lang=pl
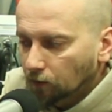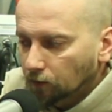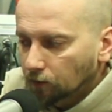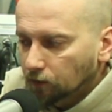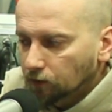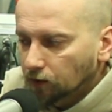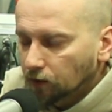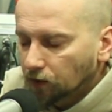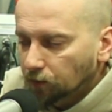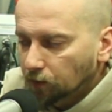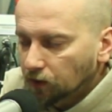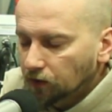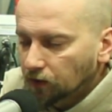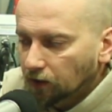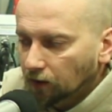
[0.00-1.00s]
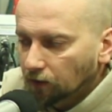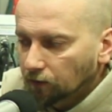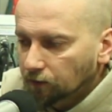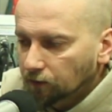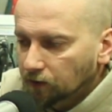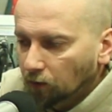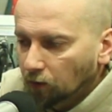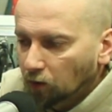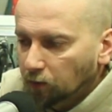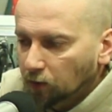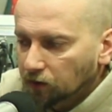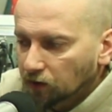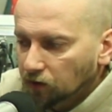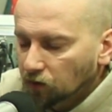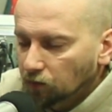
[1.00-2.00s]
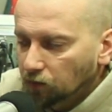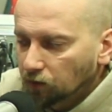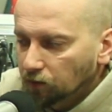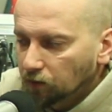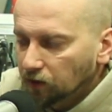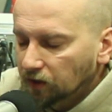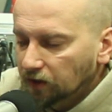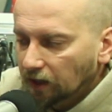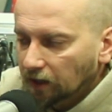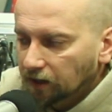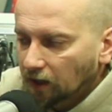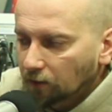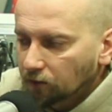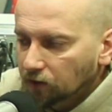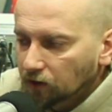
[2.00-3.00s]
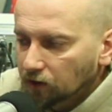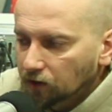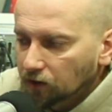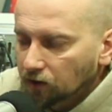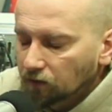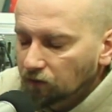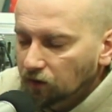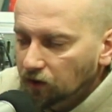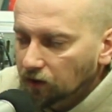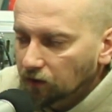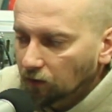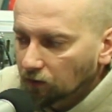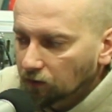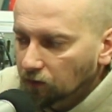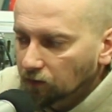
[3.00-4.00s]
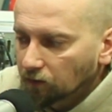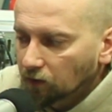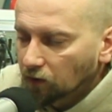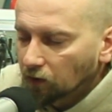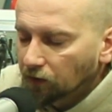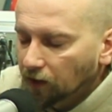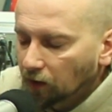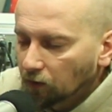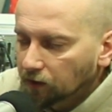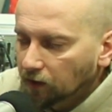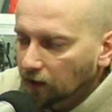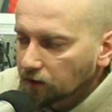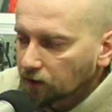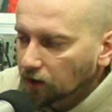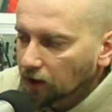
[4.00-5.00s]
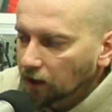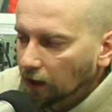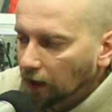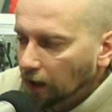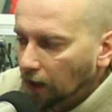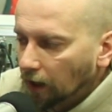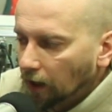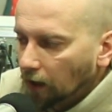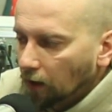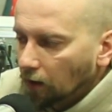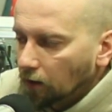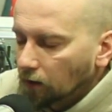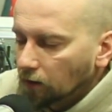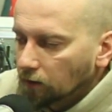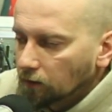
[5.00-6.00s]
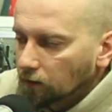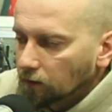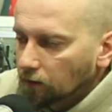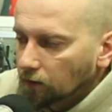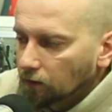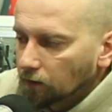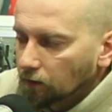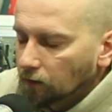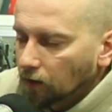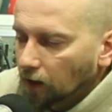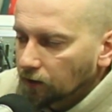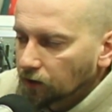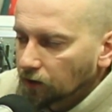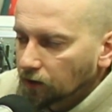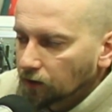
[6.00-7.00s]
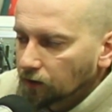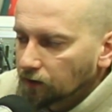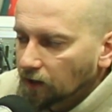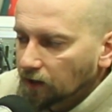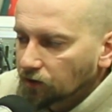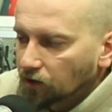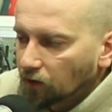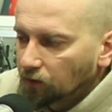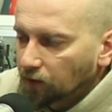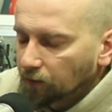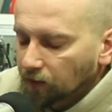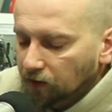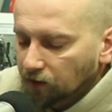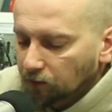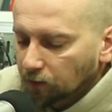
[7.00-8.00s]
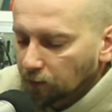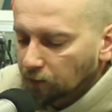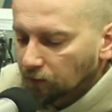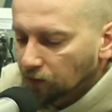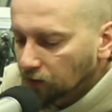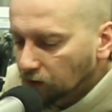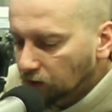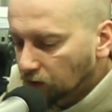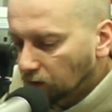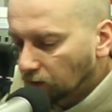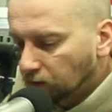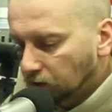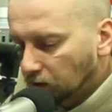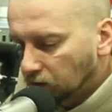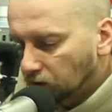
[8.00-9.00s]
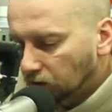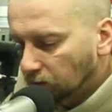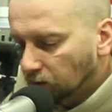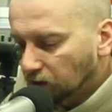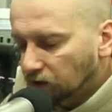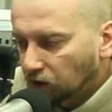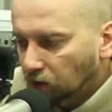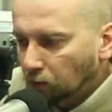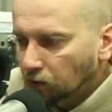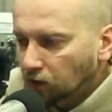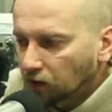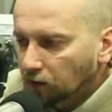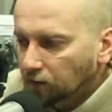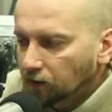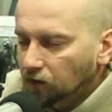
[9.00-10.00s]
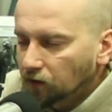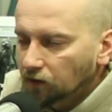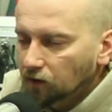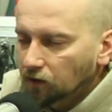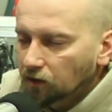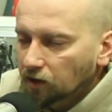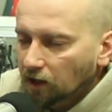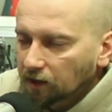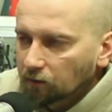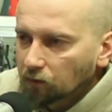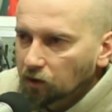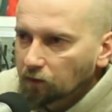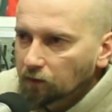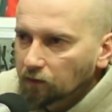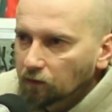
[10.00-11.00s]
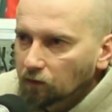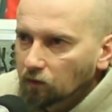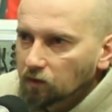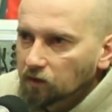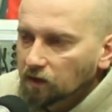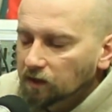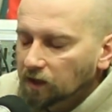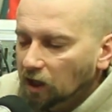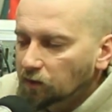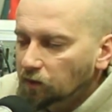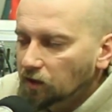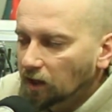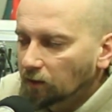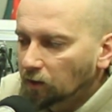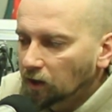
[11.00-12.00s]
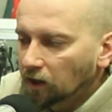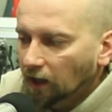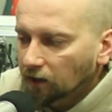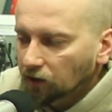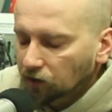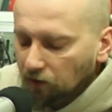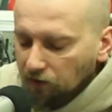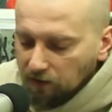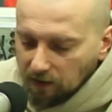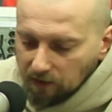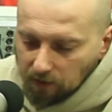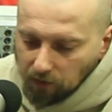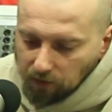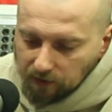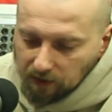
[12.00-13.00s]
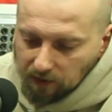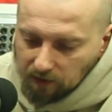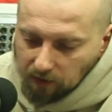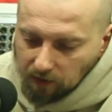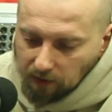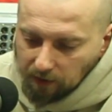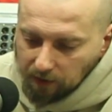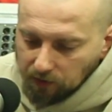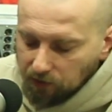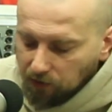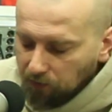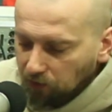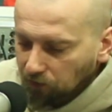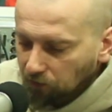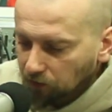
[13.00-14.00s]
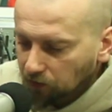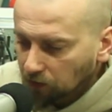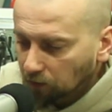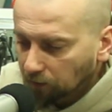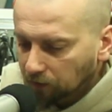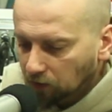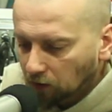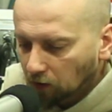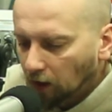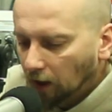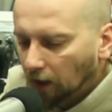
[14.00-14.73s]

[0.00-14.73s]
gdzie na szpicy tego całego procesu był minister Adamczyk i rzeczywiście to, to wyglądało tak, że E, raczej zależało nam na tym, żeby wszyscy się dowiedzieli, że my jesteśmy przeciw, niż, niż na tym, żeby uzyskać przynajmniej jakieś koncesje dla naszych przewoźników. I to,